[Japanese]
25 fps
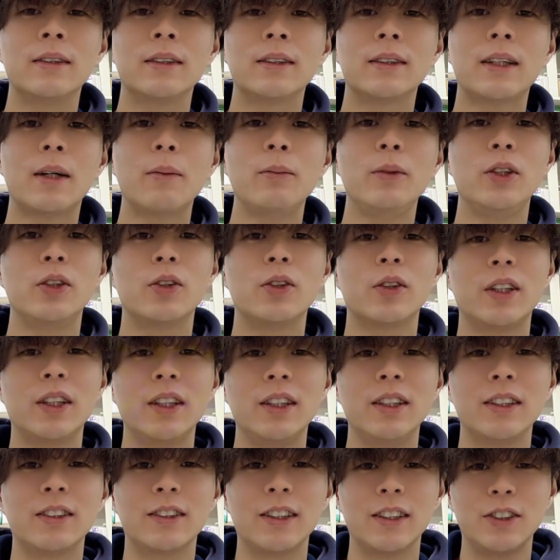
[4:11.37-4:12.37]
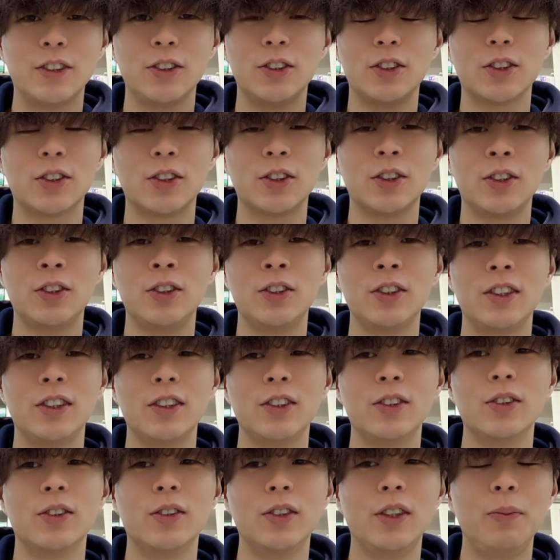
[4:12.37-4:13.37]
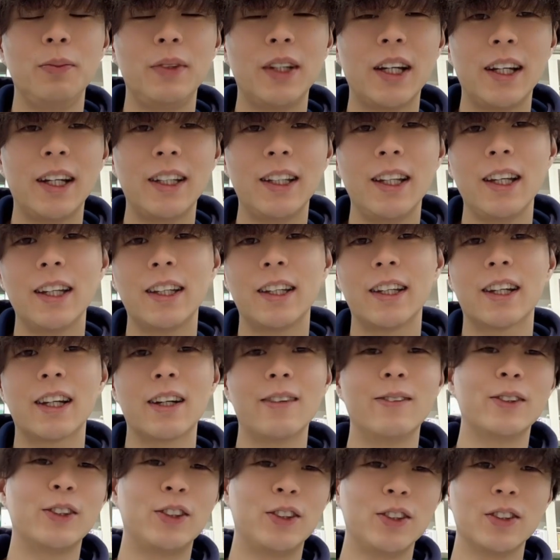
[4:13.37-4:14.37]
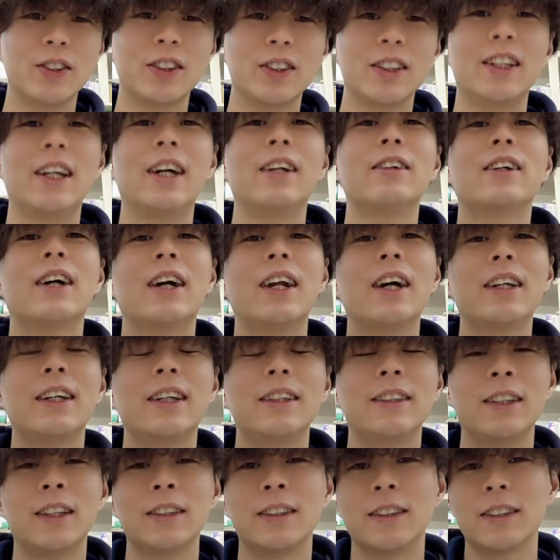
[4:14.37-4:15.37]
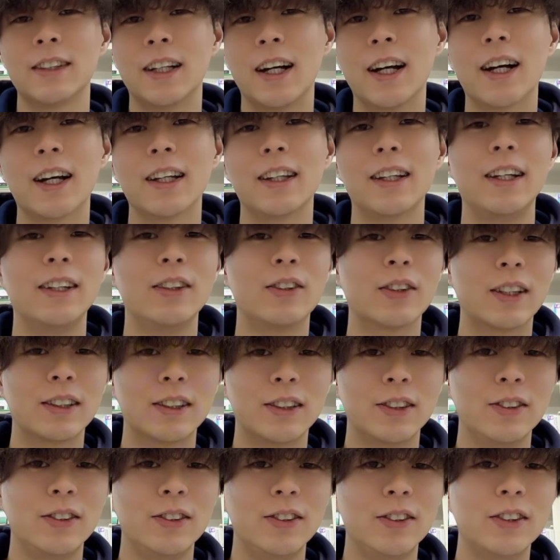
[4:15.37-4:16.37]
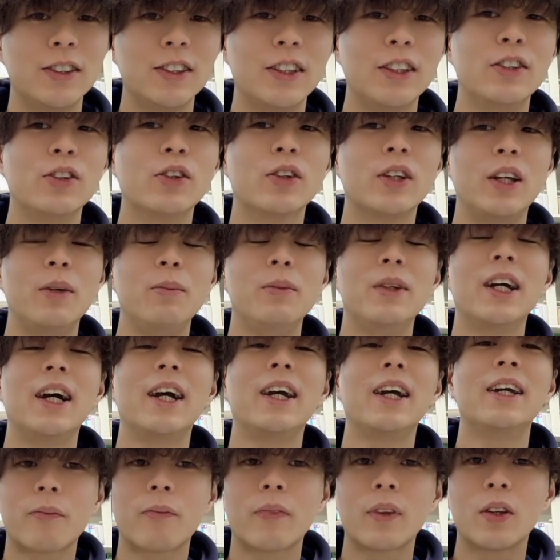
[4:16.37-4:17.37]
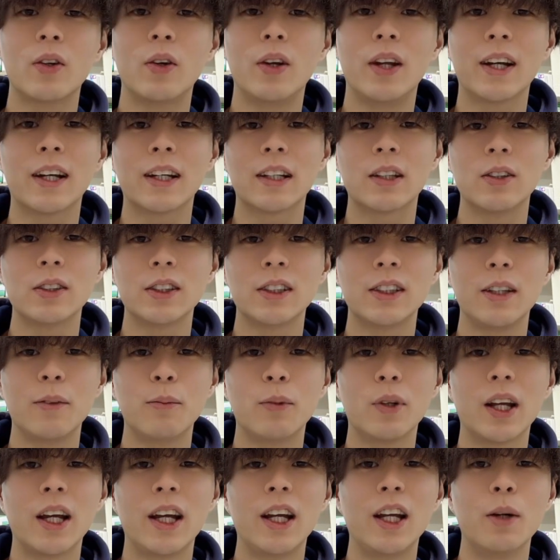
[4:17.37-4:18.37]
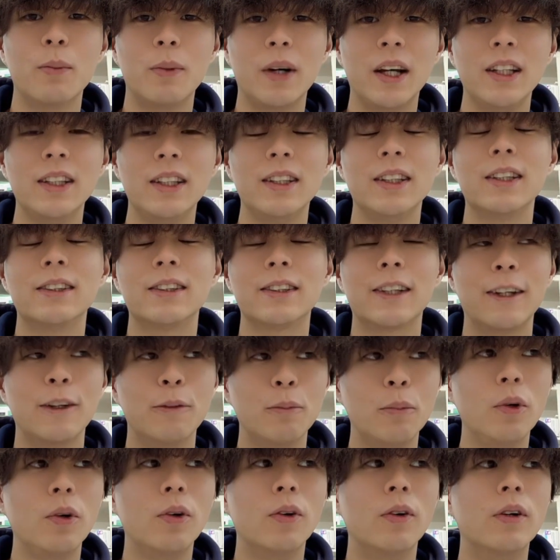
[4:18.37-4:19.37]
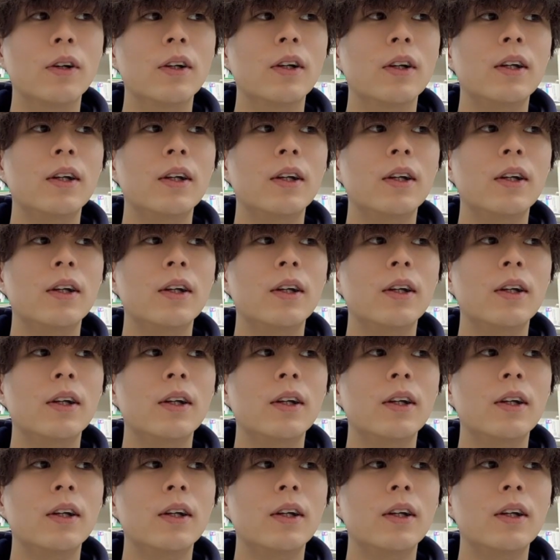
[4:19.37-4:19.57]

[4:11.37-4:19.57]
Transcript: 寒いと筋肉が収縮するっていうの意味合いで血管もギュッてなるから血圧が上がったりとかするっていうような意味合い、捉え方をしてもらえればいいんですけども、